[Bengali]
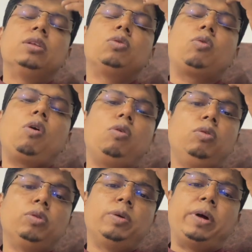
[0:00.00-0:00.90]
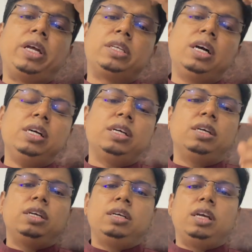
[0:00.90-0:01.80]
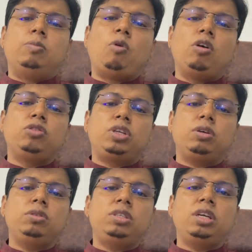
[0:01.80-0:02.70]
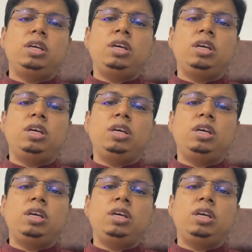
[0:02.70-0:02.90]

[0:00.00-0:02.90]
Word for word: তো কখন হতে পারে এটা এই বয়সটা হচ্ছে